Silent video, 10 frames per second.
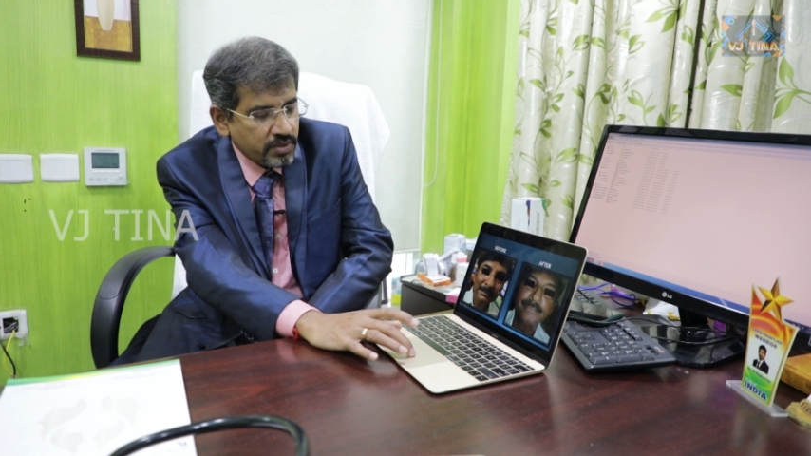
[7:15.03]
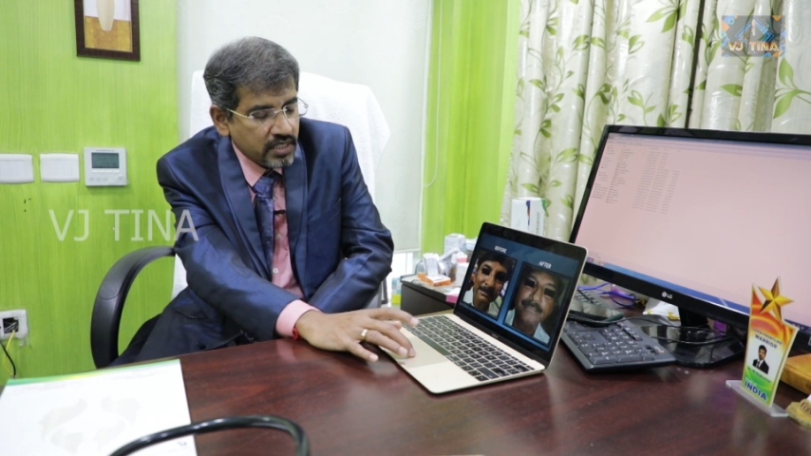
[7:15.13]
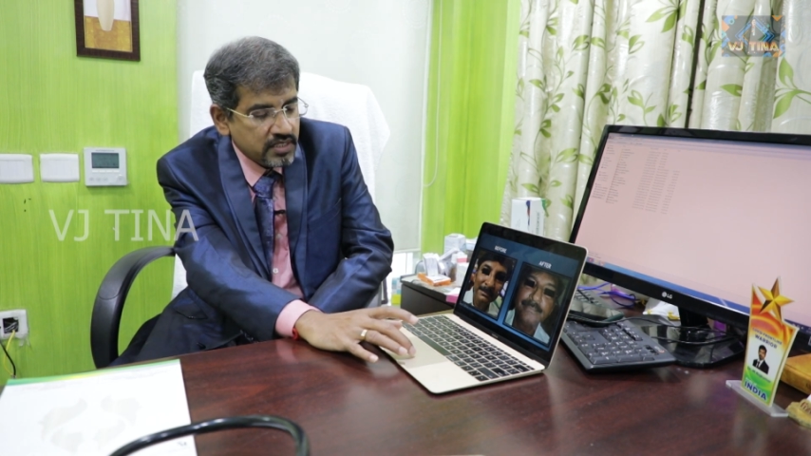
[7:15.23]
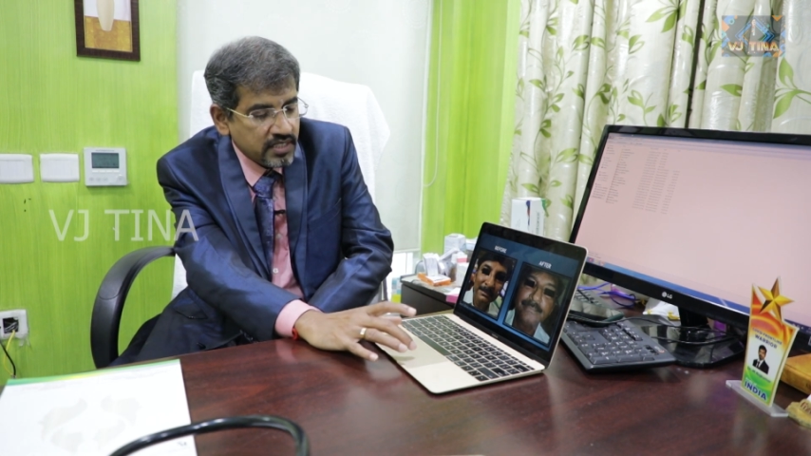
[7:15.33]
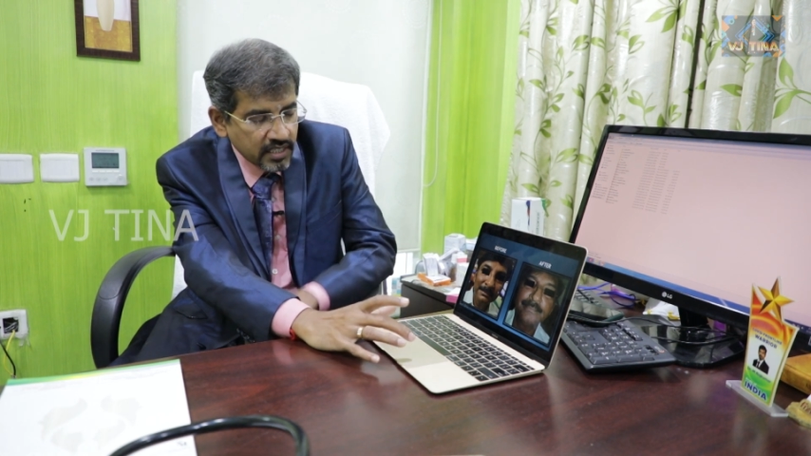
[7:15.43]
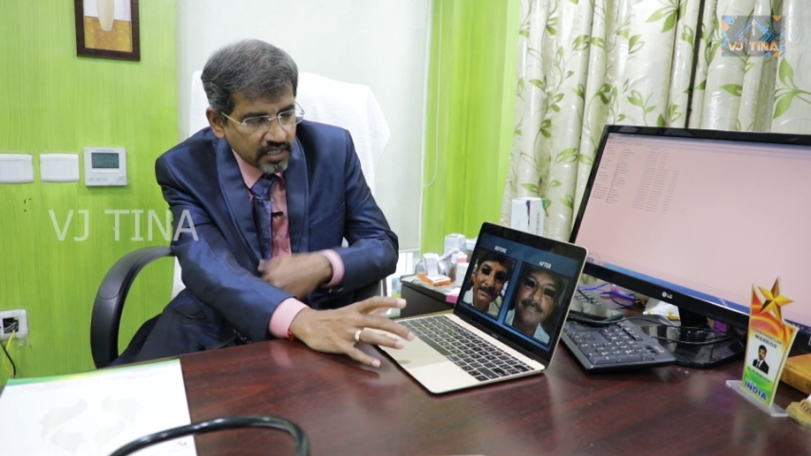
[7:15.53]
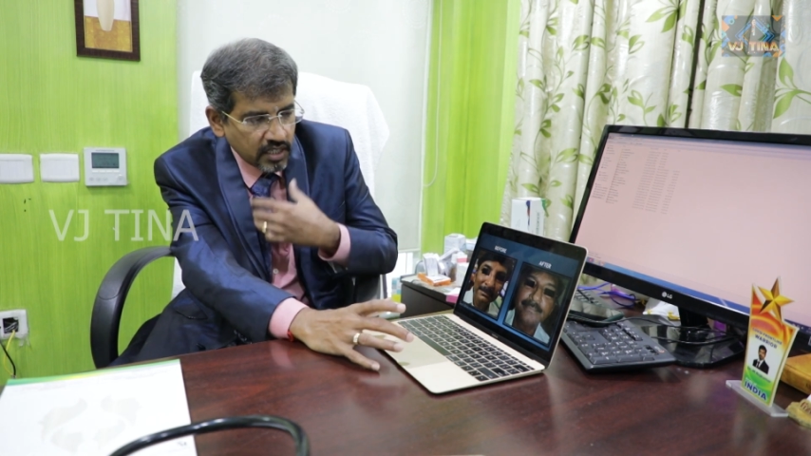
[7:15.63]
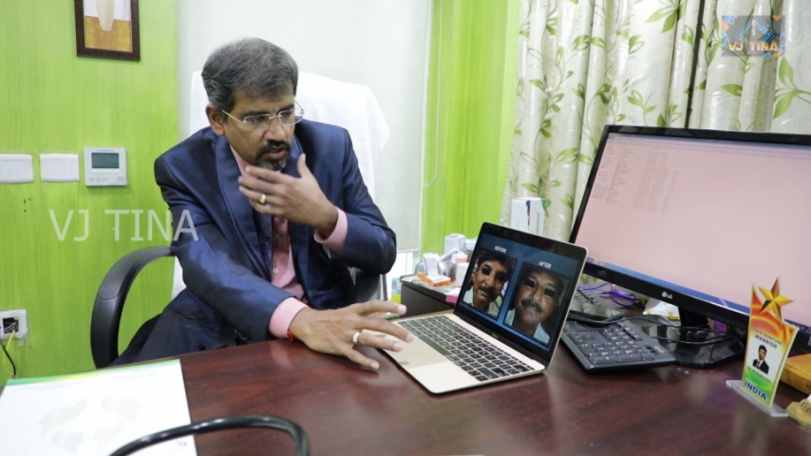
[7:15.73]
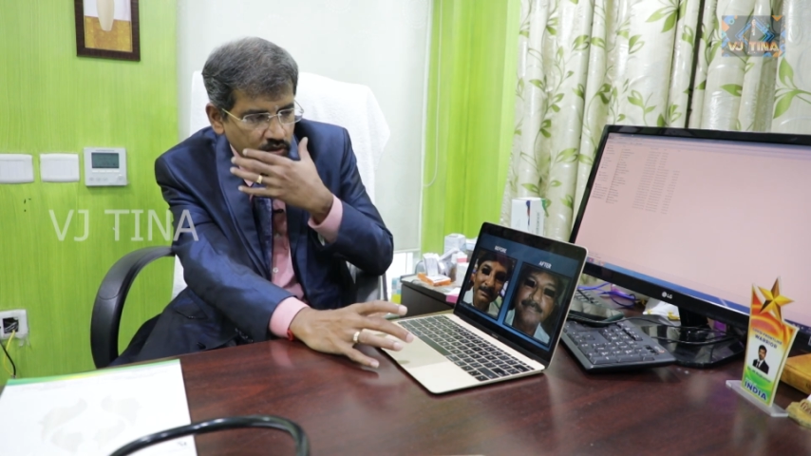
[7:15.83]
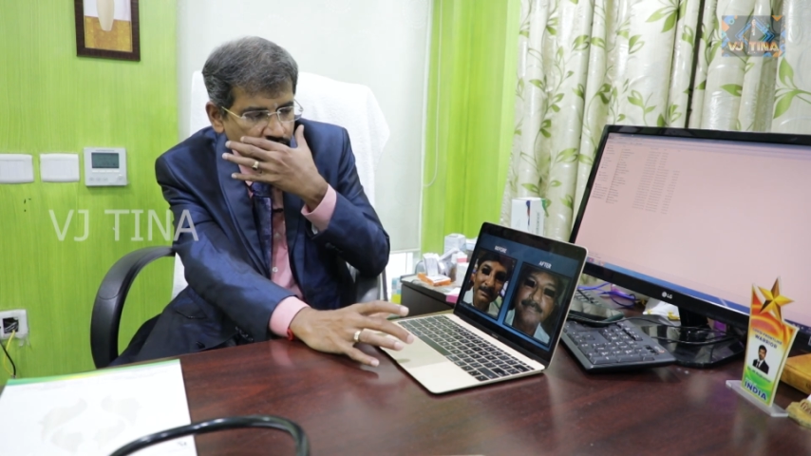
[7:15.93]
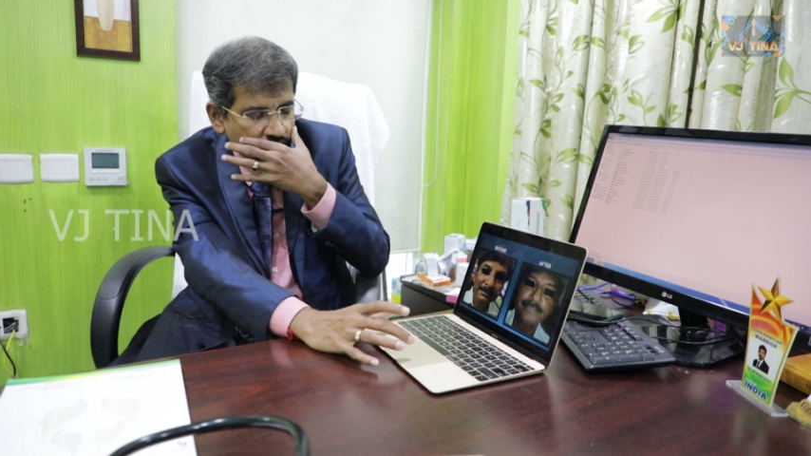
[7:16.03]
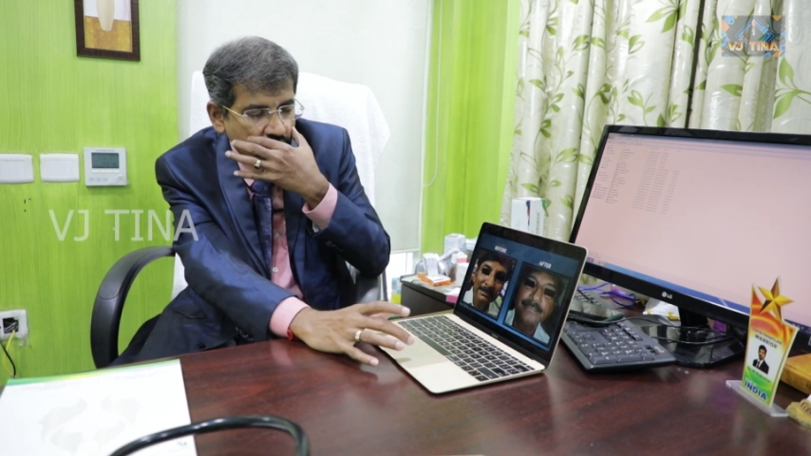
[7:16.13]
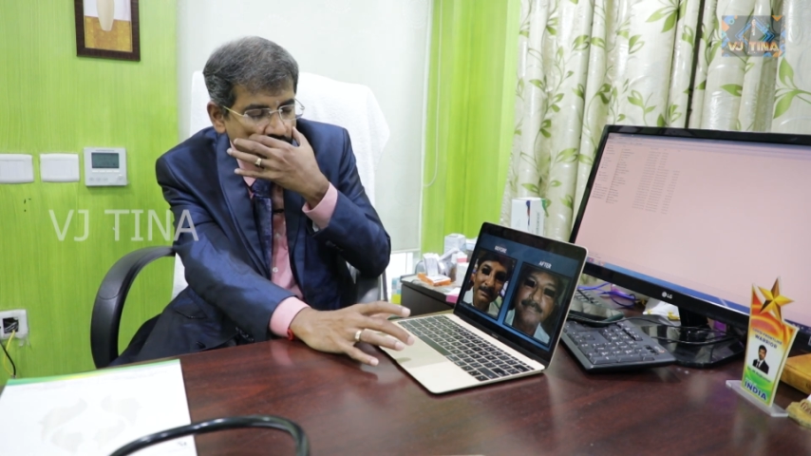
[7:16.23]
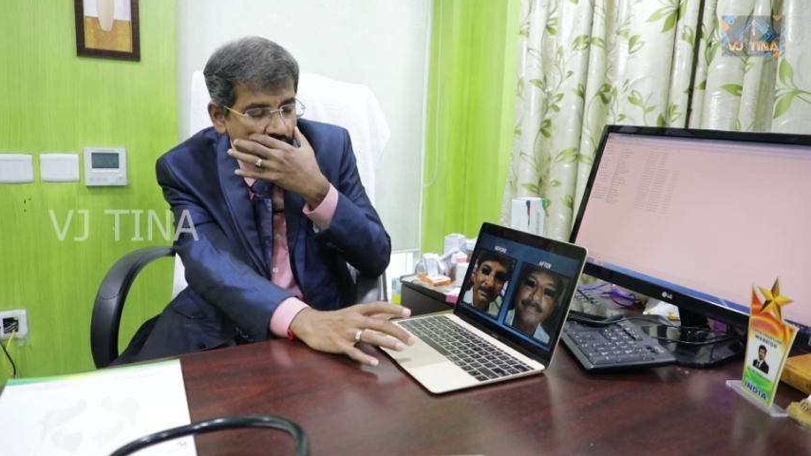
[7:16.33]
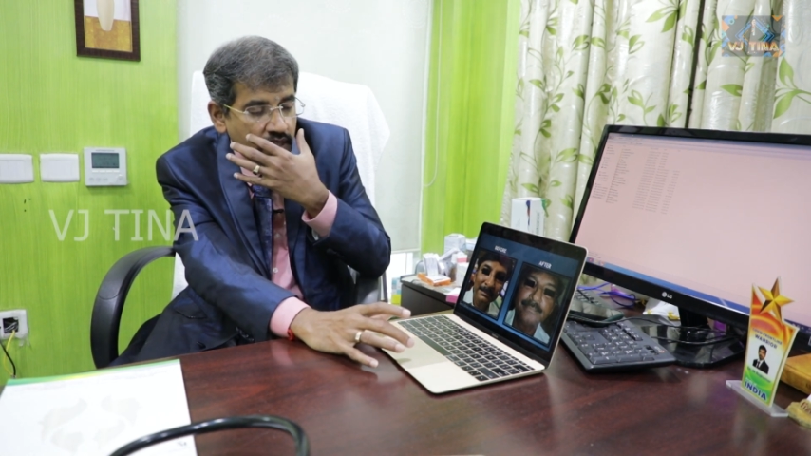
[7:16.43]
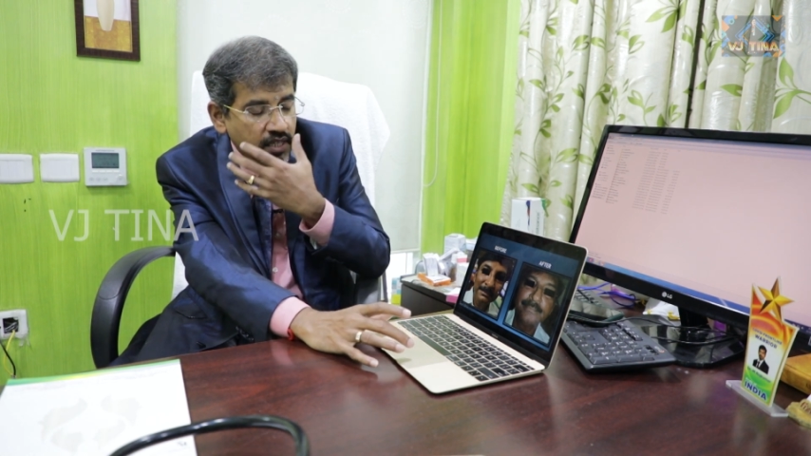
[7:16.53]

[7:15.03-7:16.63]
பேருக்கு சங்கனாக இருக்கும் இந்த இது